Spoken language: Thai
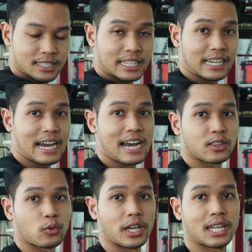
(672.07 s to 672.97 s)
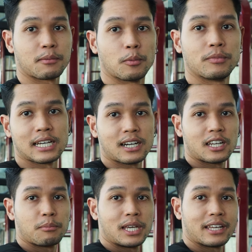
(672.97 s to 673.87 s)
ด้านข้างตรงนี้นะผมถ้าเกิด
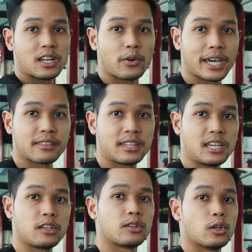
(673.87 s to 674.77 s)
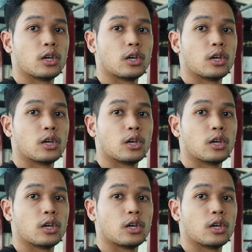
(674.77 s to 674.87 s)
เรามีเลเดลเฮดที่